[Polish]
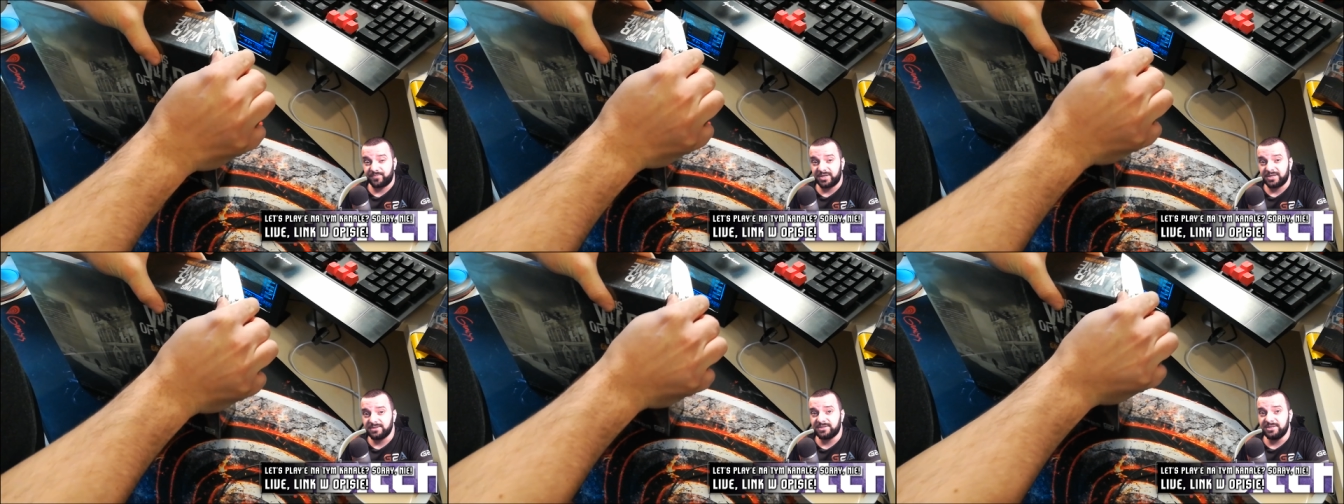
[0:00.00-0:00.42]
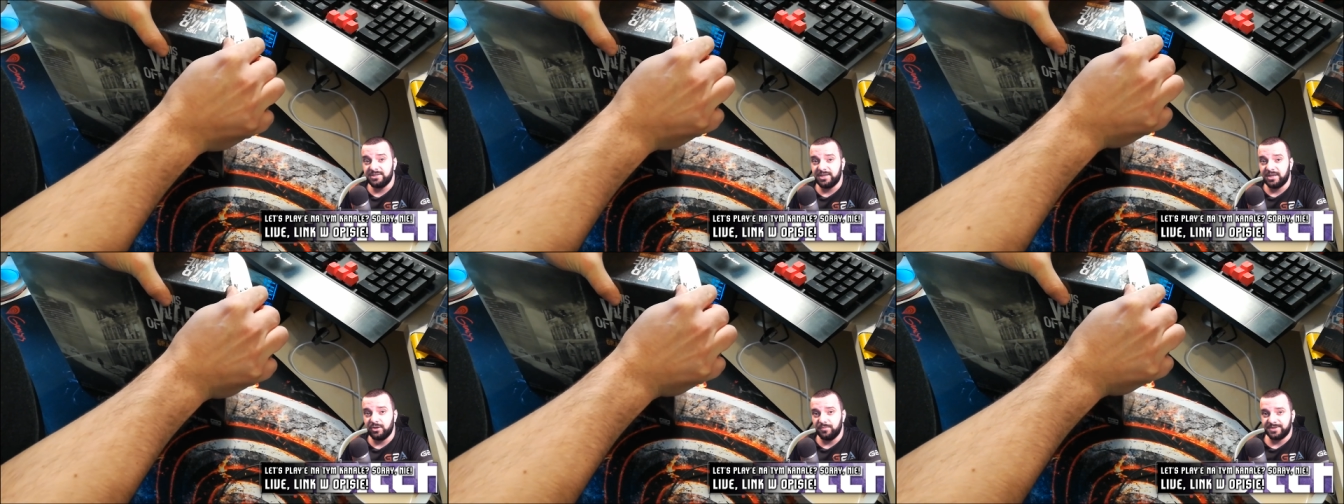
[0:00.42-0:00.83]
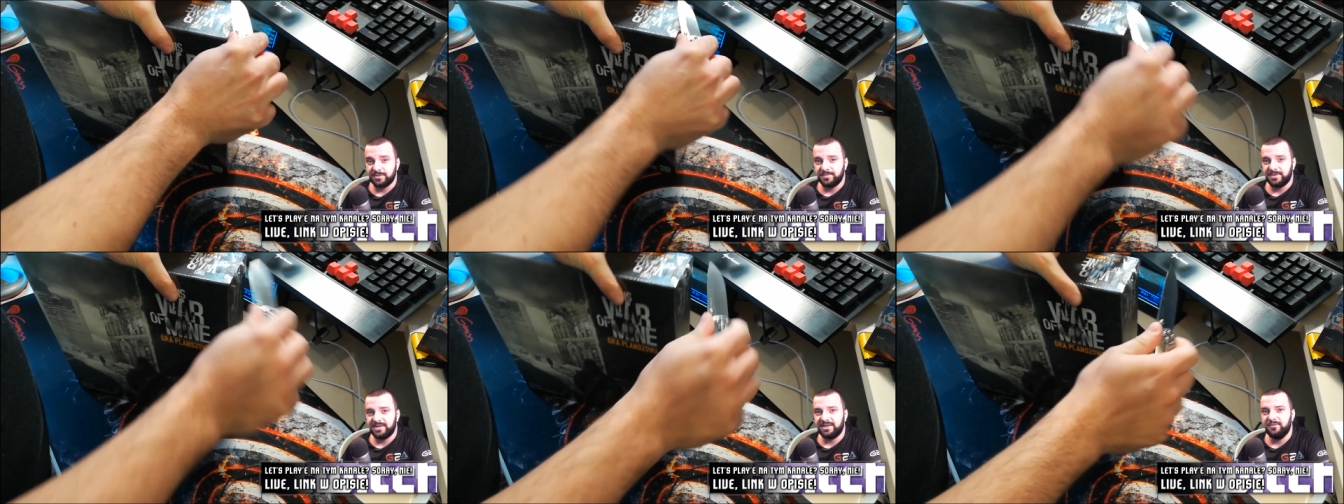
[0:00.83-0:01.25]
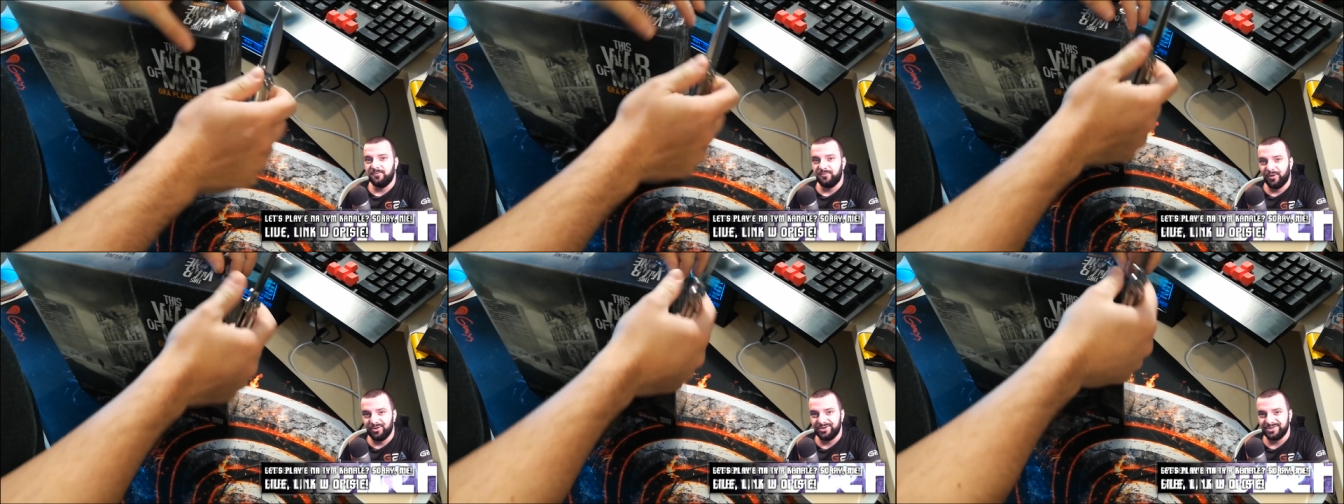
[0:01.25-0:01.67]
Tradycyjnie lubię sobie
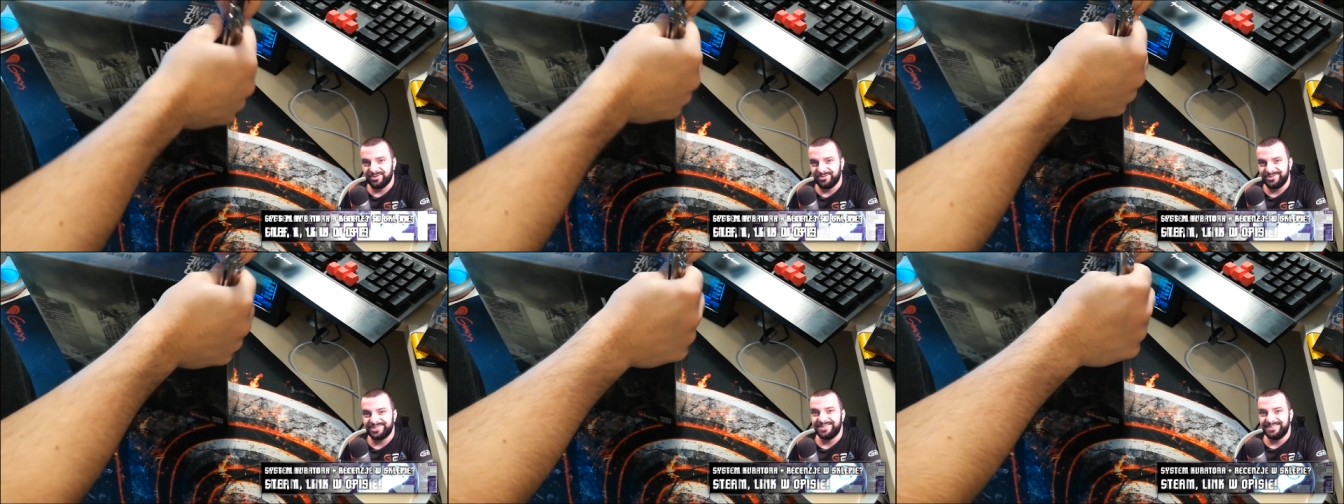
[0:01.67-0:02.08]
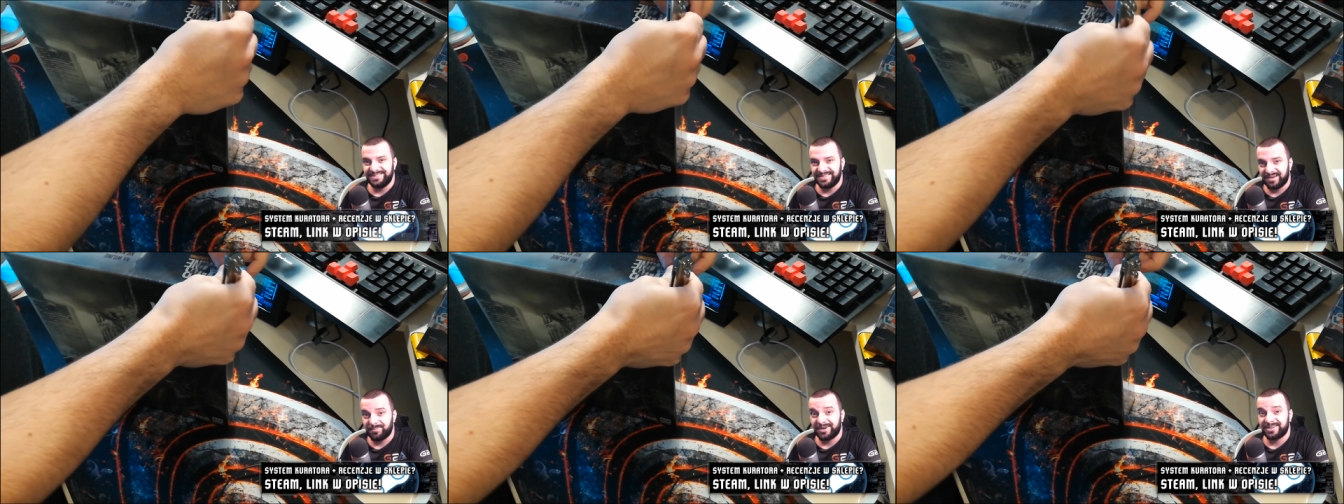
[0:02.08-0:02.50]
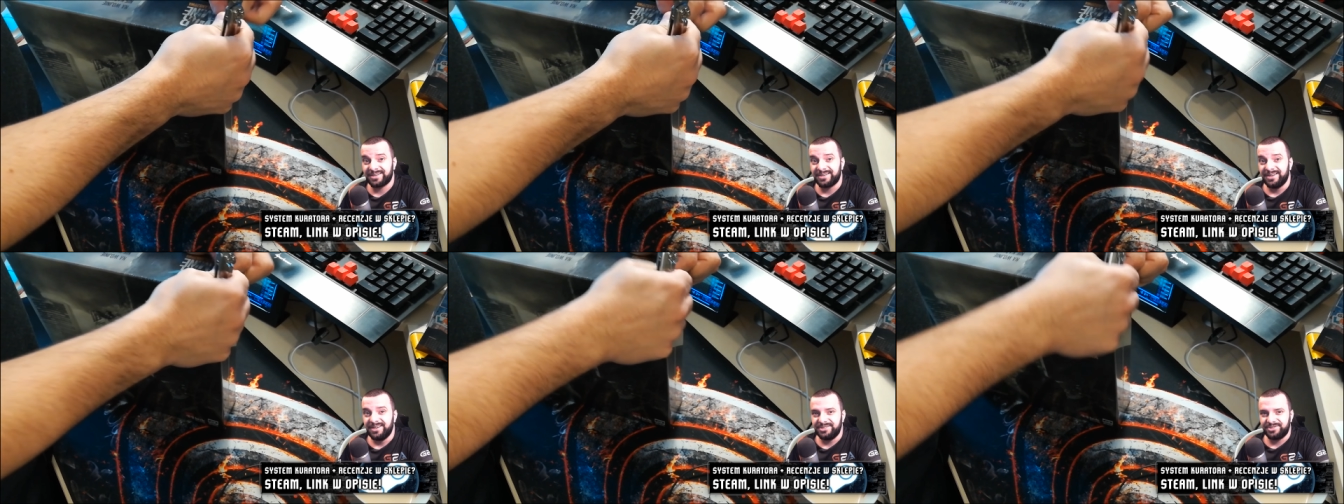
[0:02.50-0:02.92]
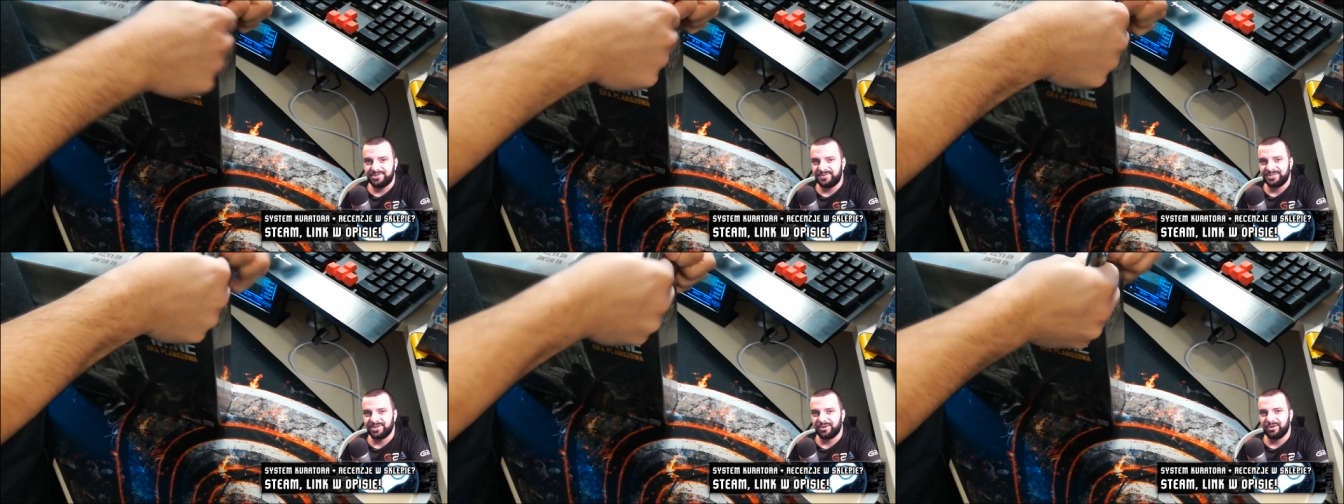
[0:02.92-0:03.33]
wąchnąć zapach
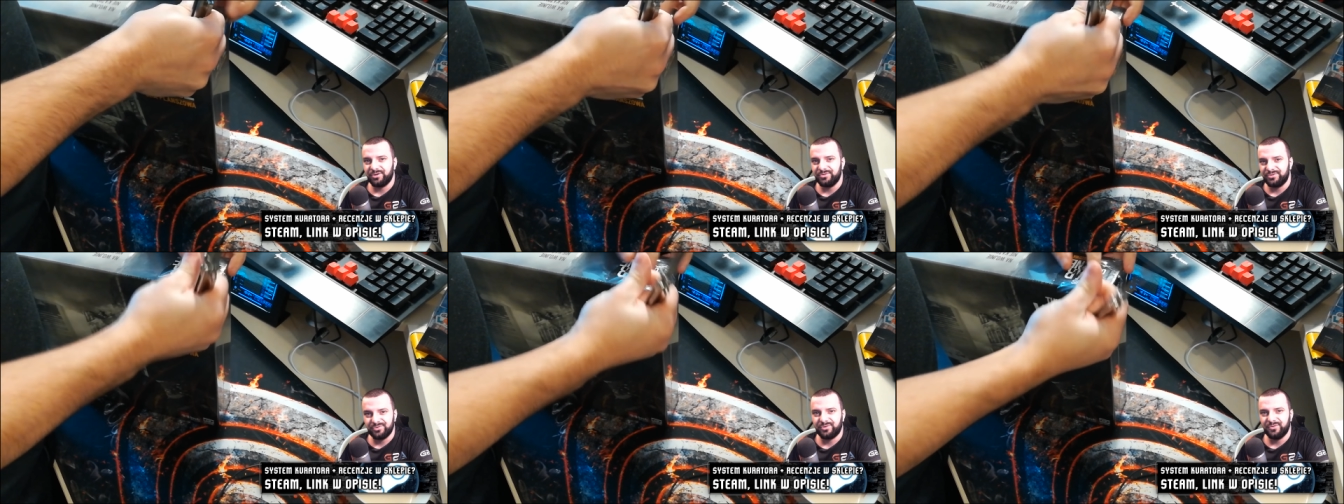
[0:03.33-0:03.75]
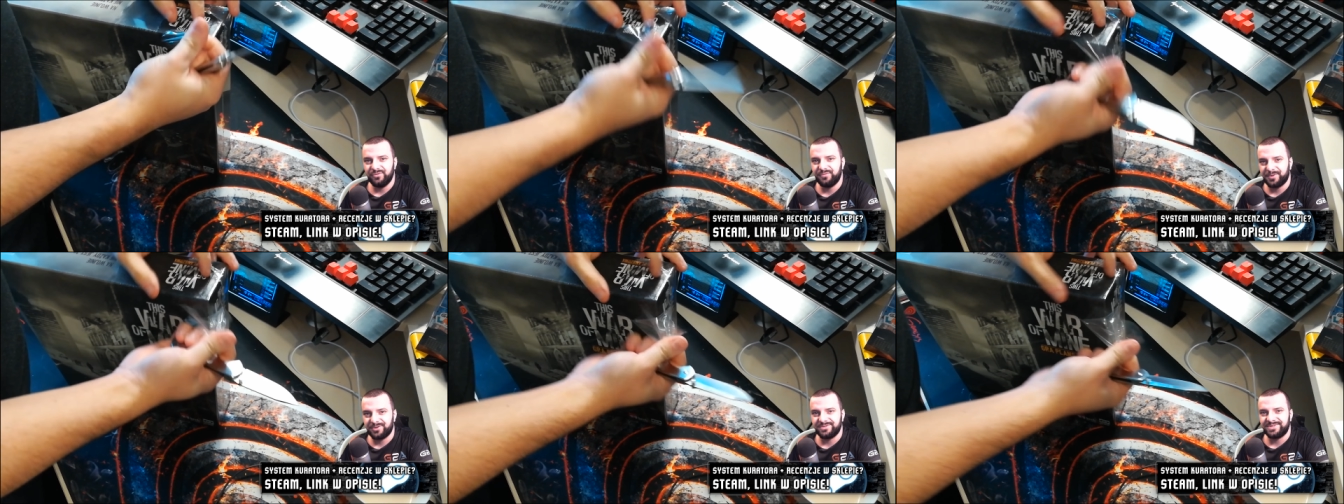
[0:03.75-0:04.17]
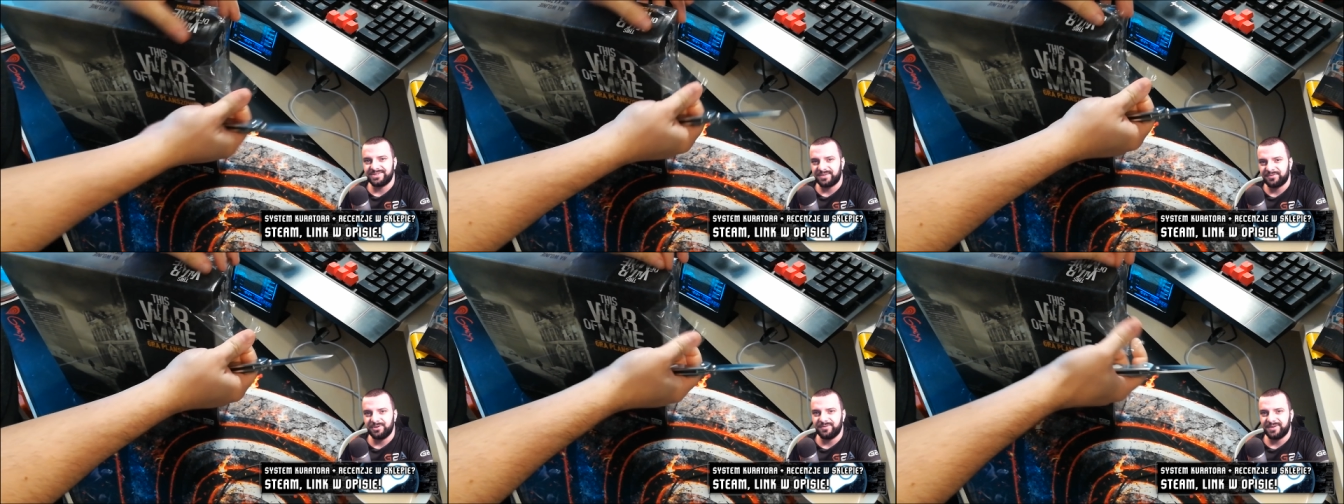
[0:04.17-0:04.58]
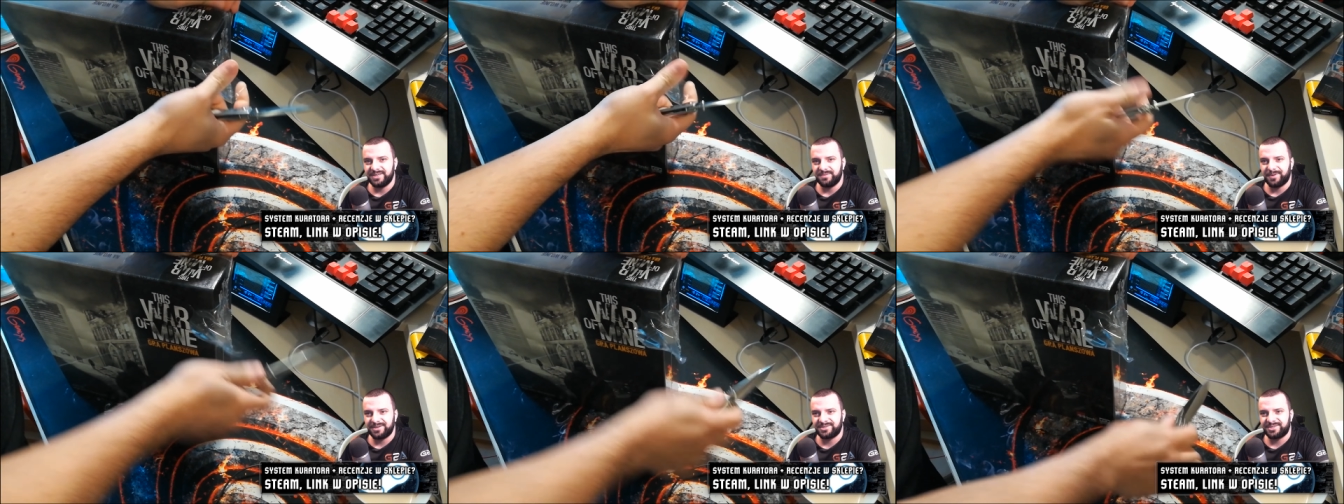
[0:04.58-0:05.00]
świeżego druku wprost z zafoliowanej
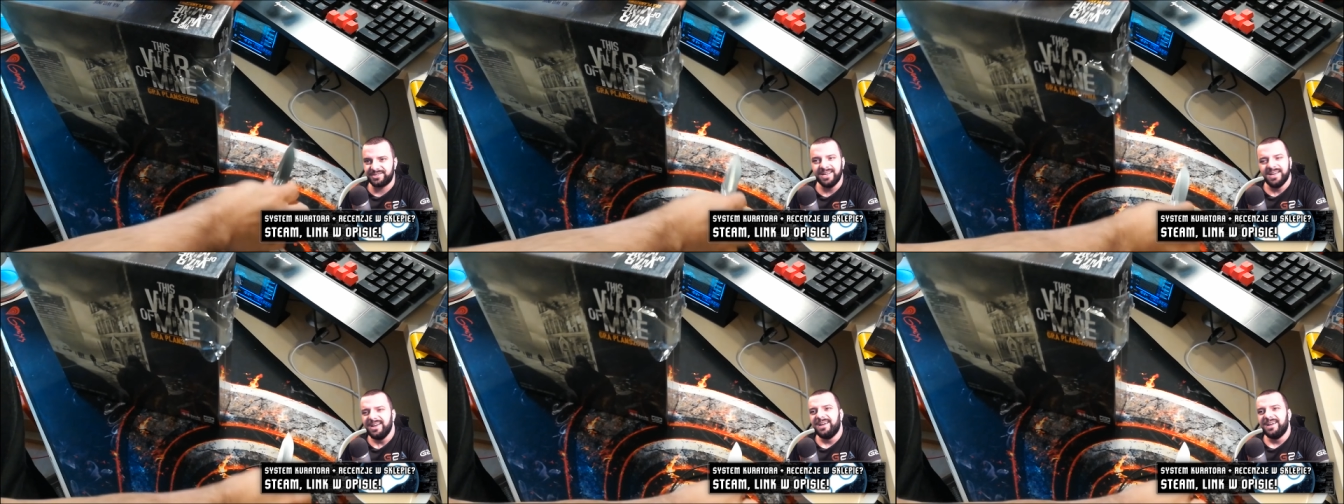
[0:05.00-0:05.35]
paczki.